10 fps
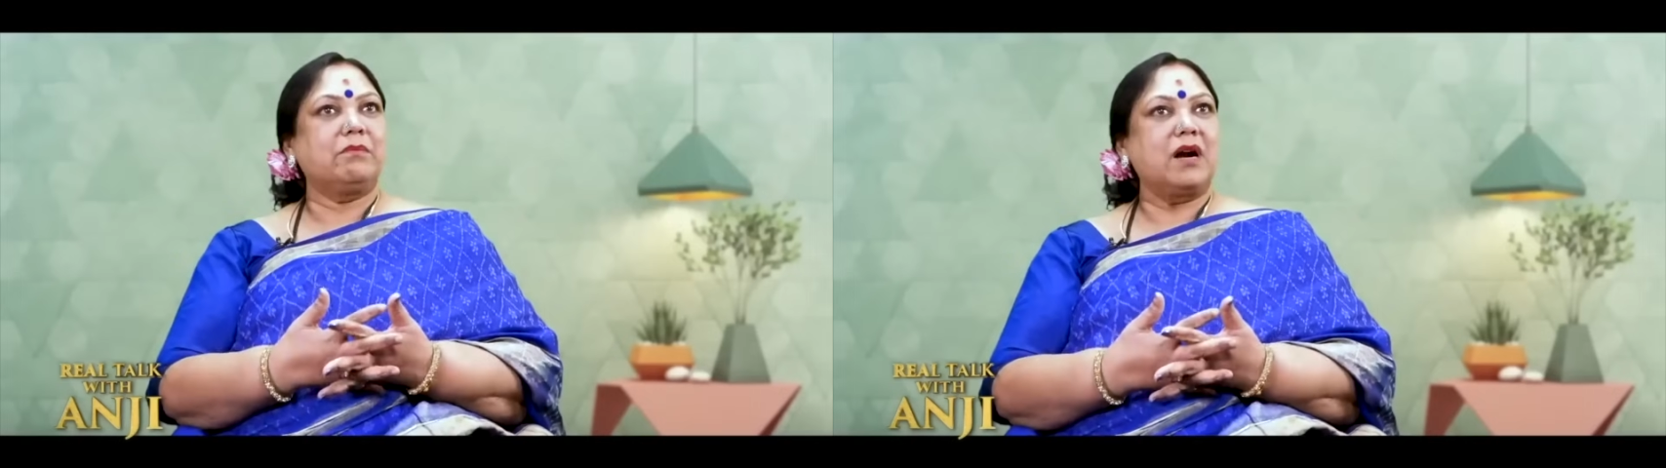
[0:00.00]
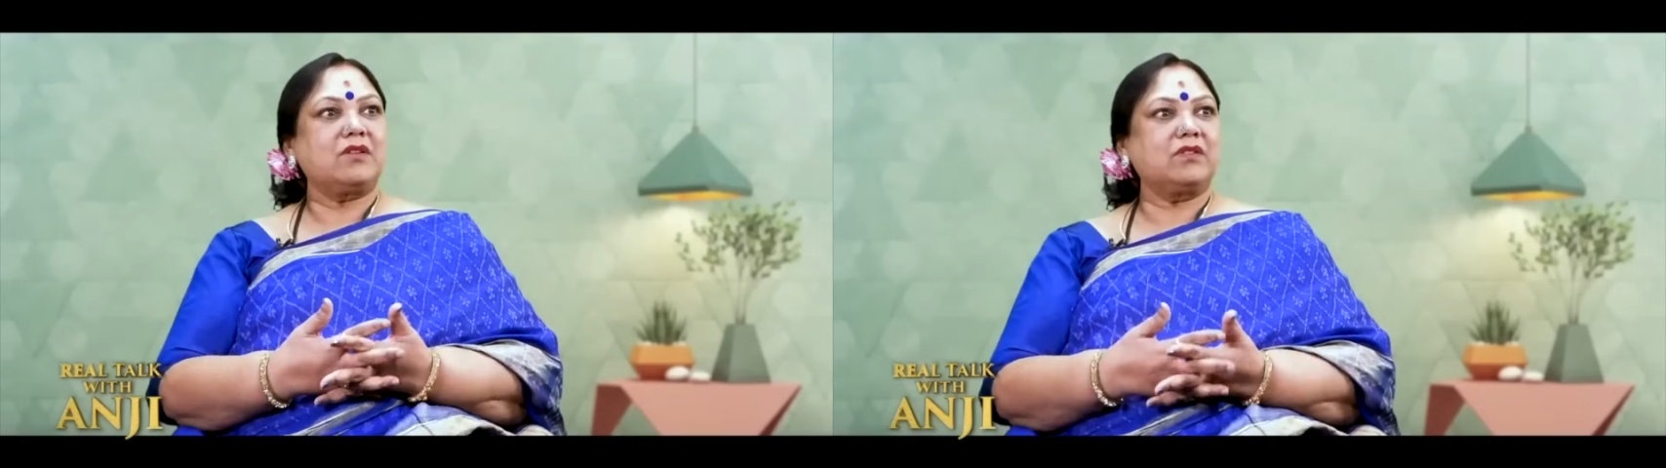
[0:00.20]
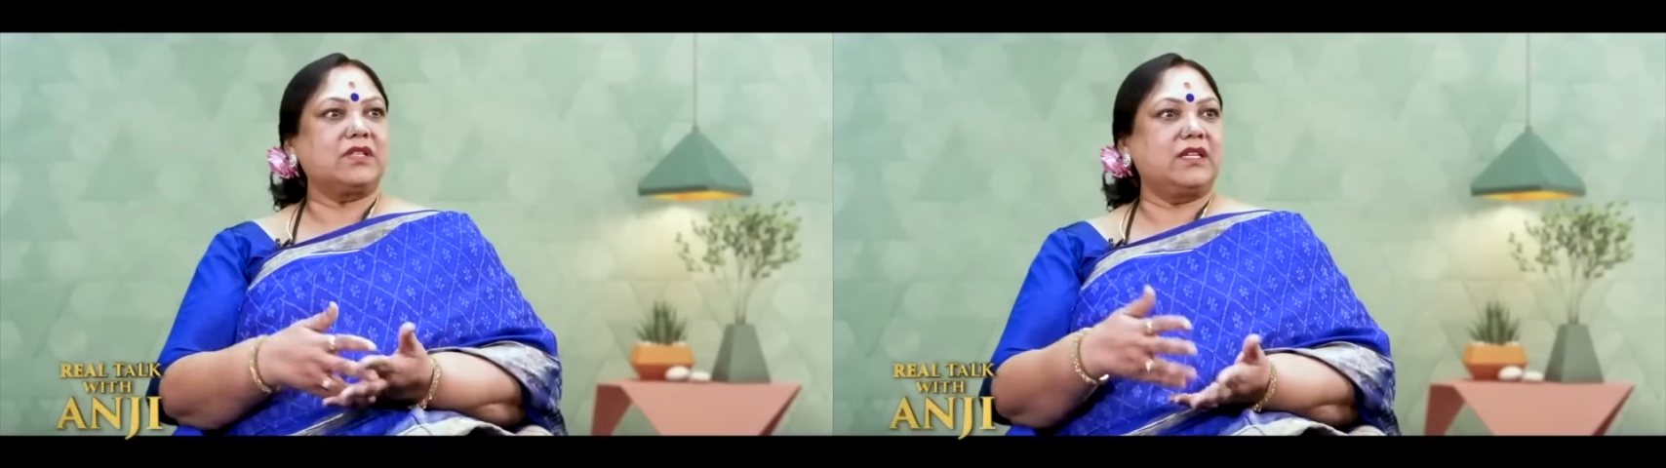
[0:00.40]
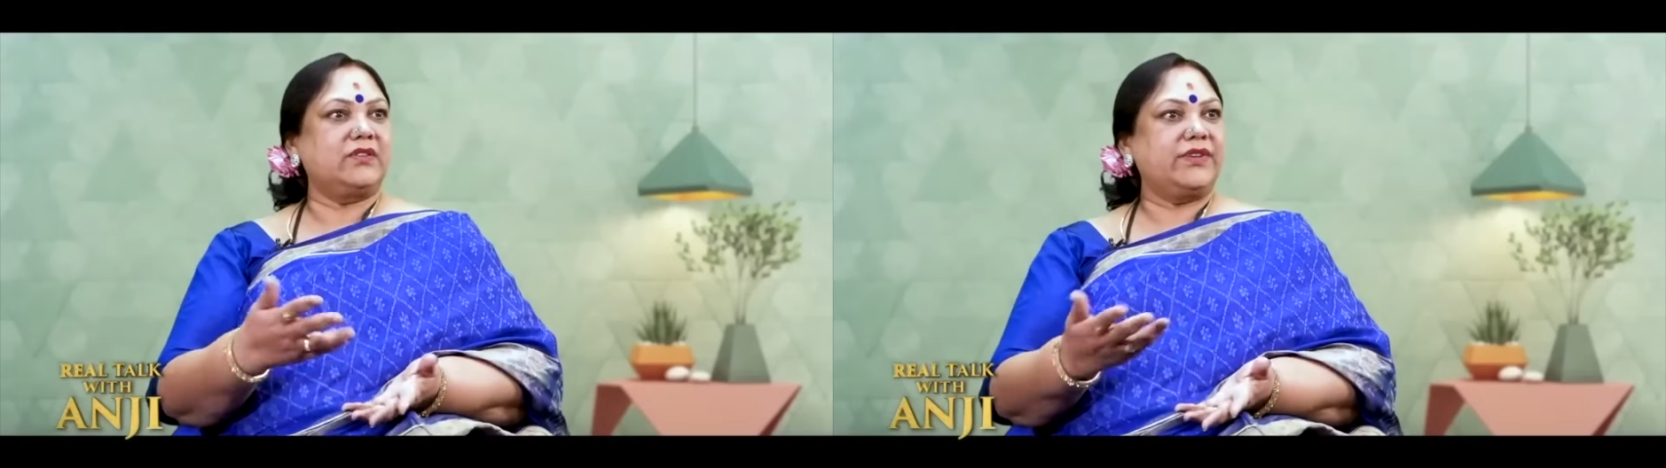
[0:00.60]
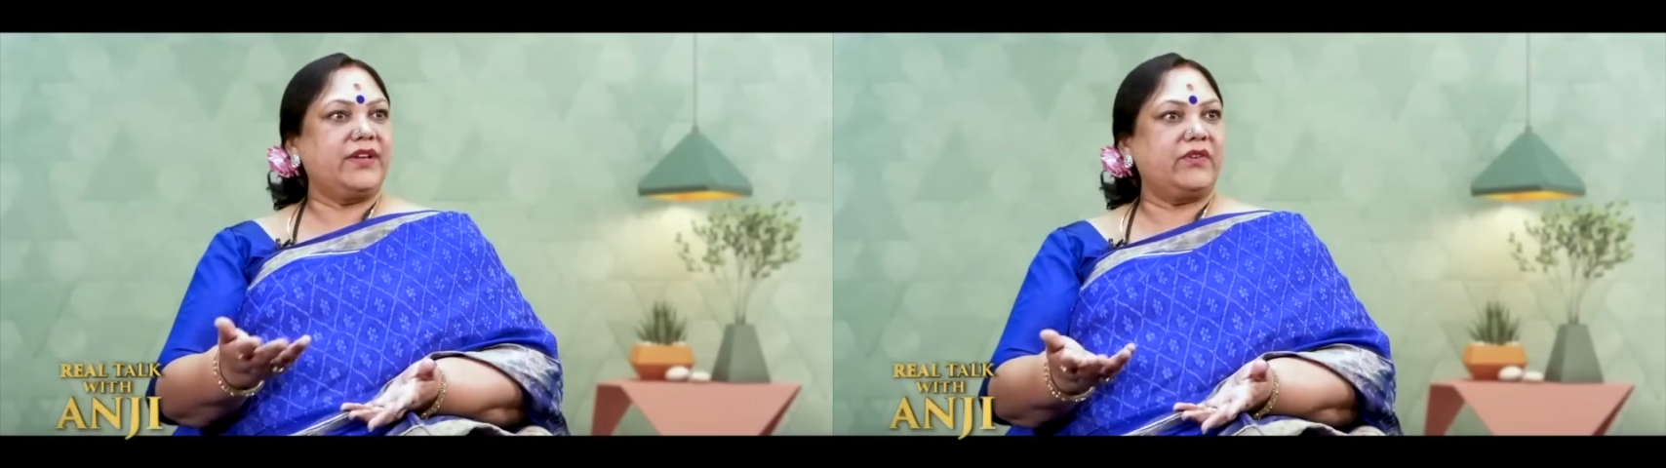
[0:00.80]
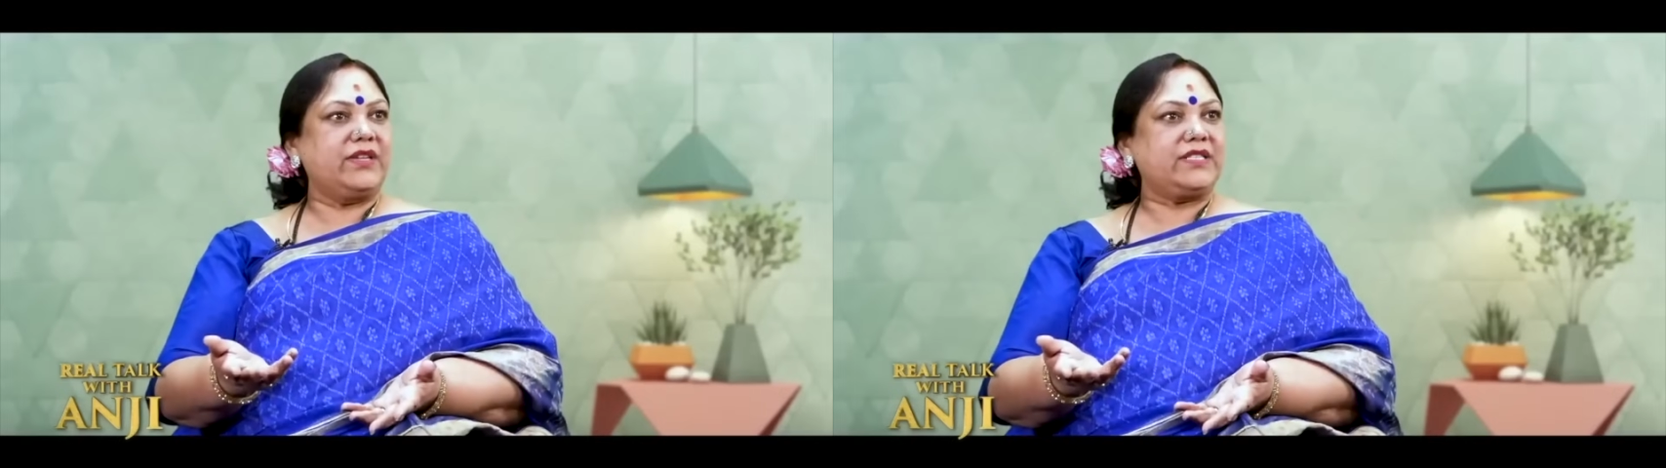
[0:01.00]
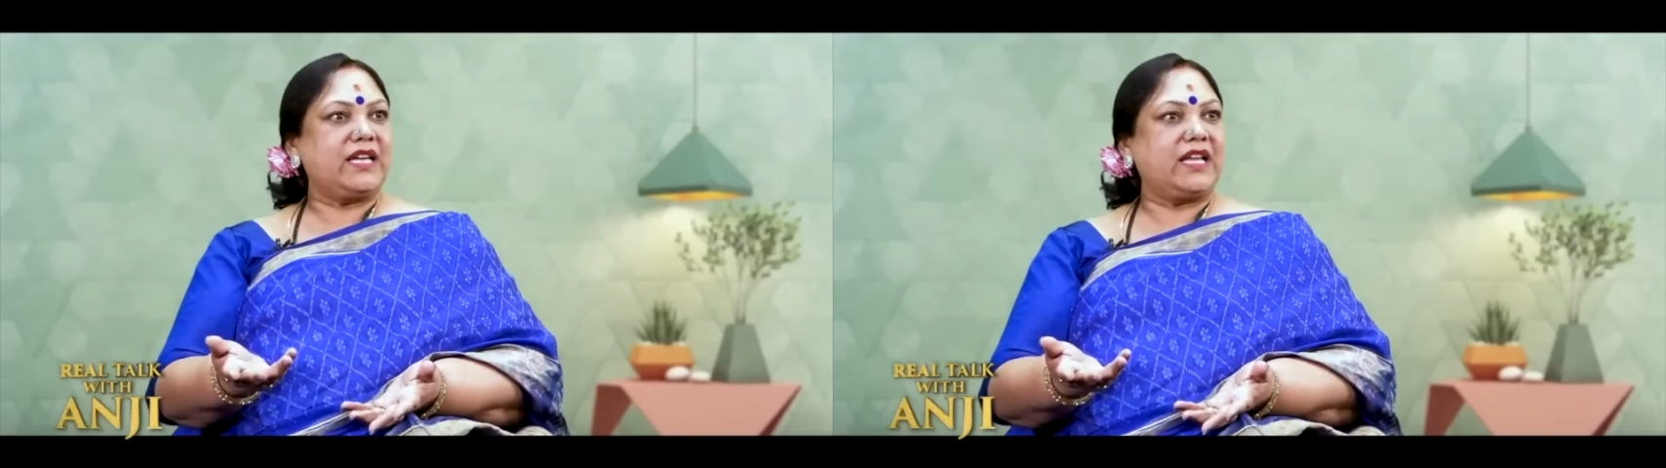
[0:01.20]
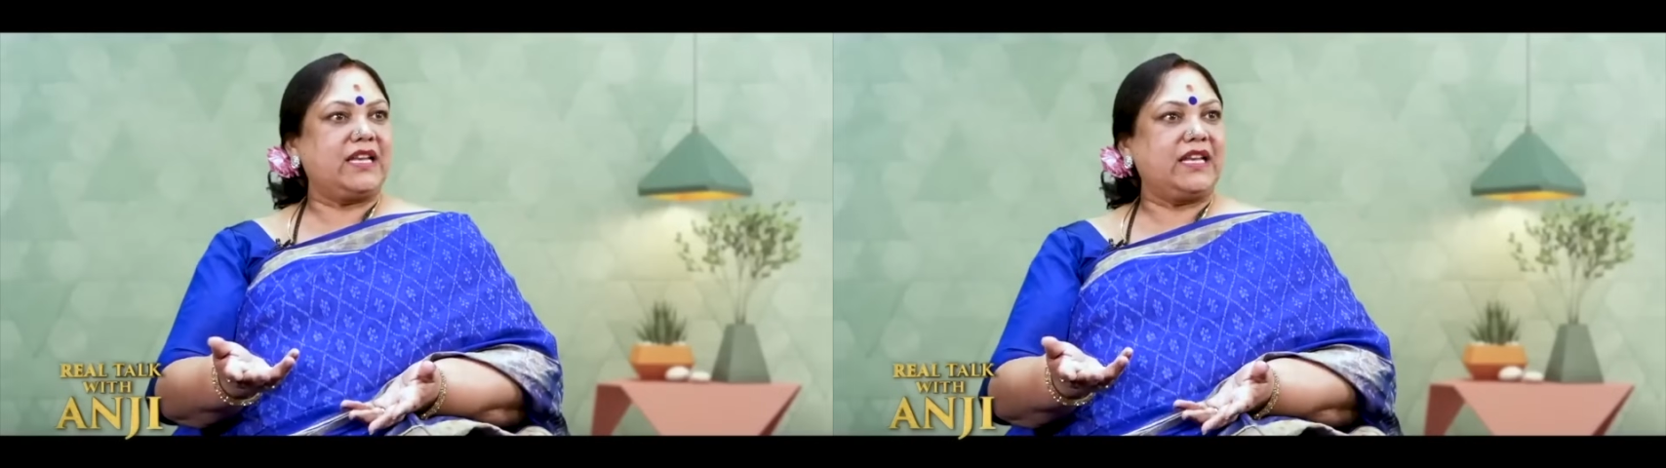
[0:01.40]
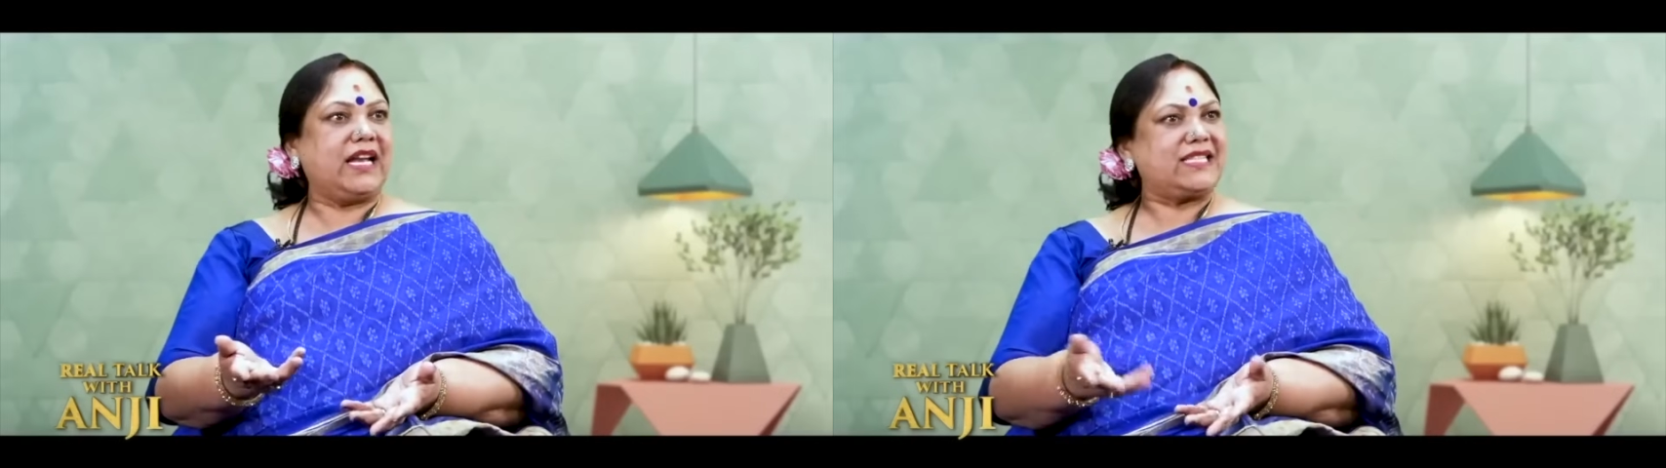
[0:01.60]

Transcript: మాకు కూడా తనేదో హీరోయిన్ చేయాలని